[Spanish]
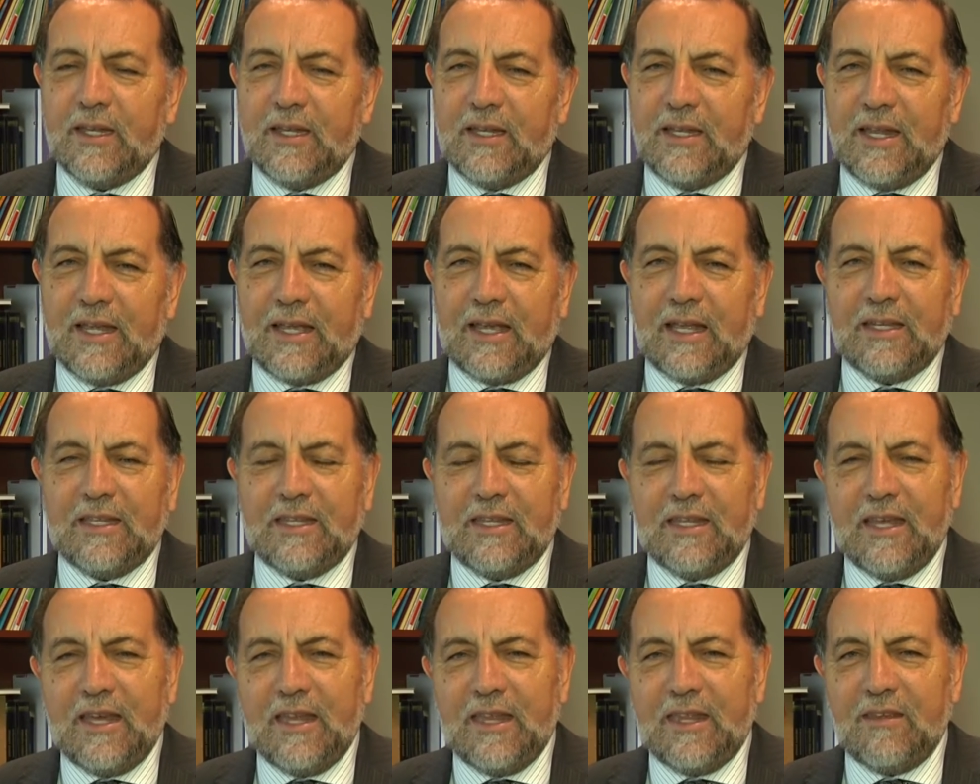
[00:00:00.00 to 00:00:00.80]
la
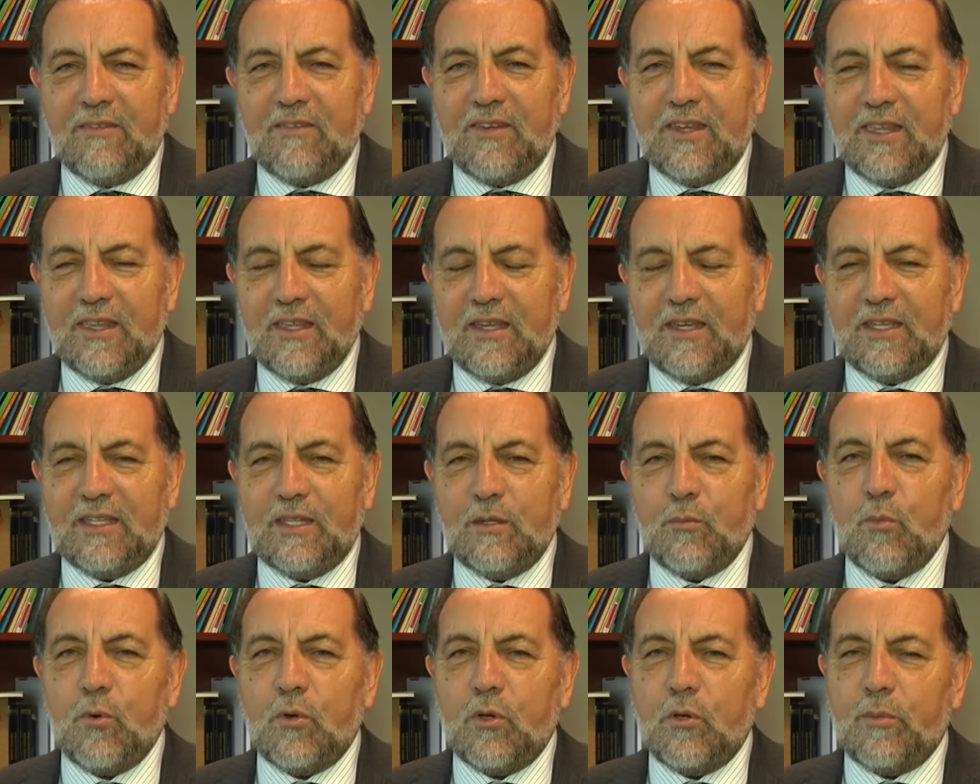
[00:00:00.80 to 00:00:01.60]
calidad de vida de
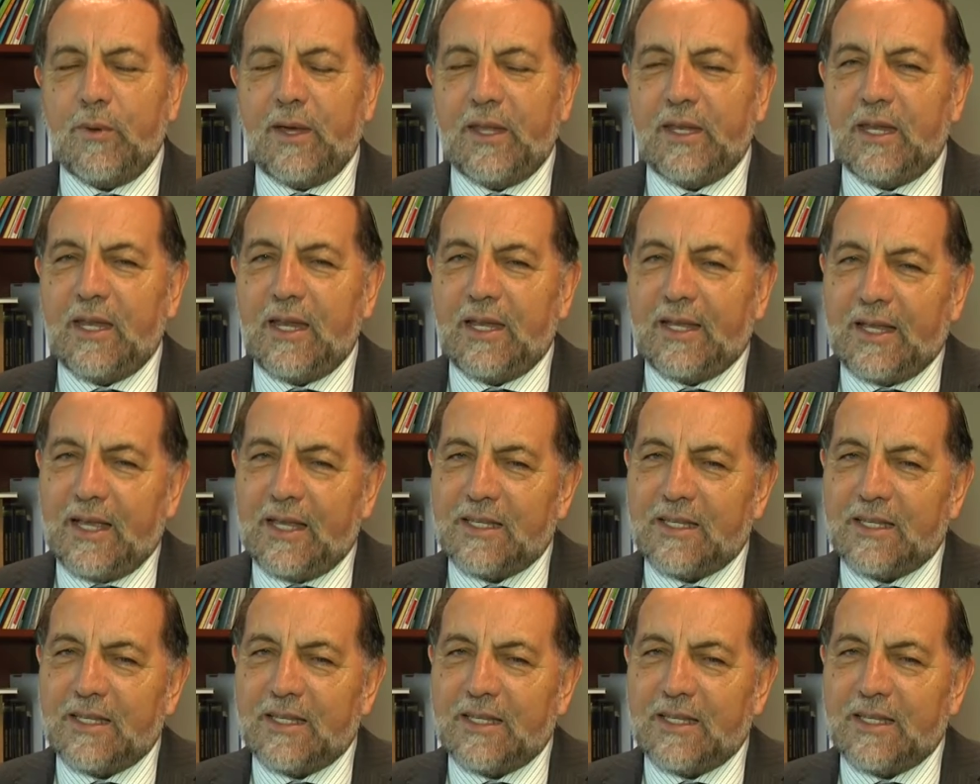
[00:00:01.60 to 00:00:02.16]
Temuco y Padre las